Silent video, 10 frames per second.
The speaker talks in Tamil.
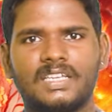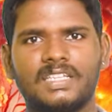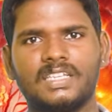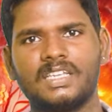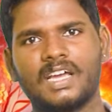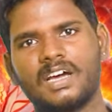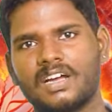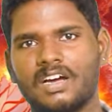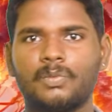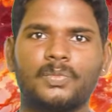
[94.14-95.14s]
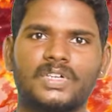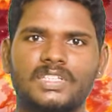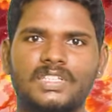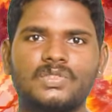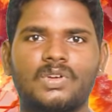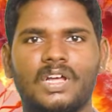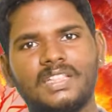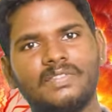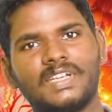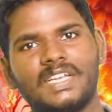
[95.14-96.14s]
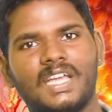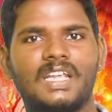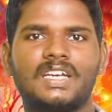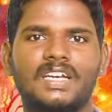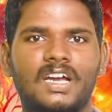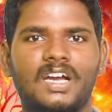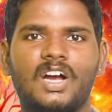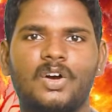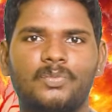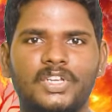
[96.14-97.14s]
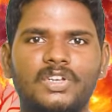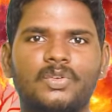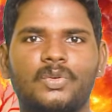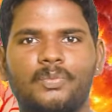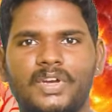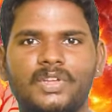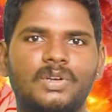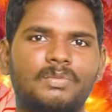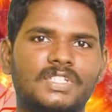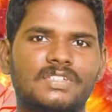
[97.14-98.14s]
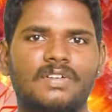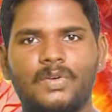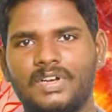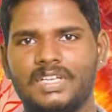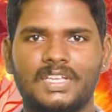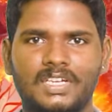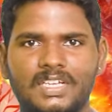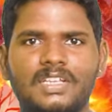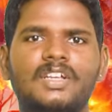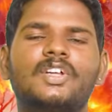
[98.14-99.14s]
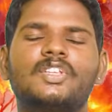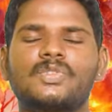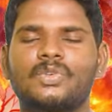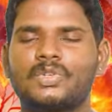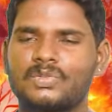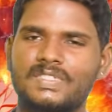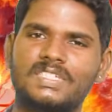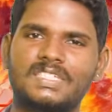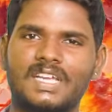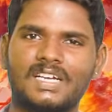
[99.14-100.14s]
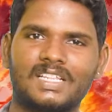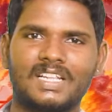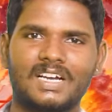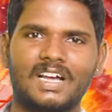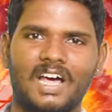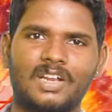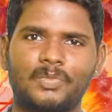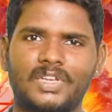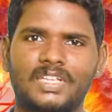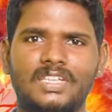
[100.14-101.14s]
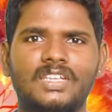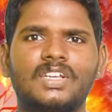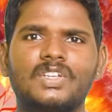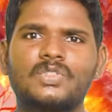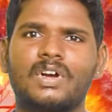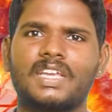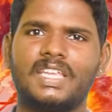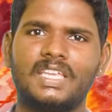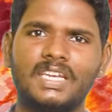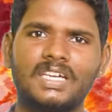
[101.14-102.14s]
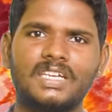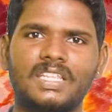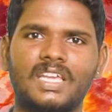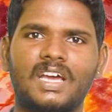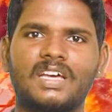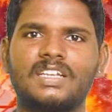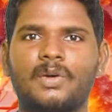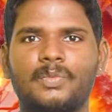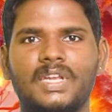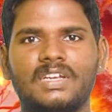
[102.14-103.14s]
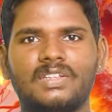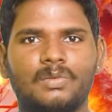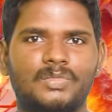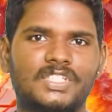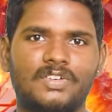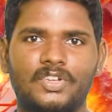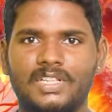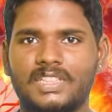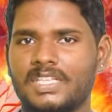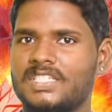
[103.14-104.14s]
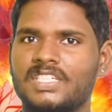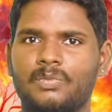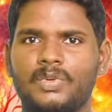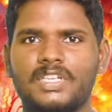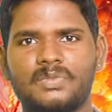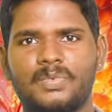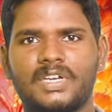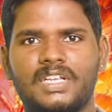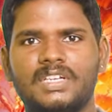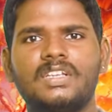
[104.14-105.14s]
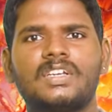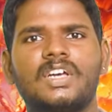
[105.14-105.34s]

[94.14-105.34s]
எரியுது யார் ஆன் பண்ணுது ஸோ அந்த வீட்டில் யார் இருக்காங்க அப்படின்ற ஒரு பயம் நம்ம ஜீவா அவர்களுக்கு இருக்குது ஸோ ட்விஸ்ட்டே அங்கே இருந்தாங்க ஆரம்பிக்குது ஸோ அங்கே இருக்கிறது யார் அப்படின்னு நம்ம ஜீவா அவர்கள் தெரிஞ்சுக்க முயற்சி பண்ணுறாரு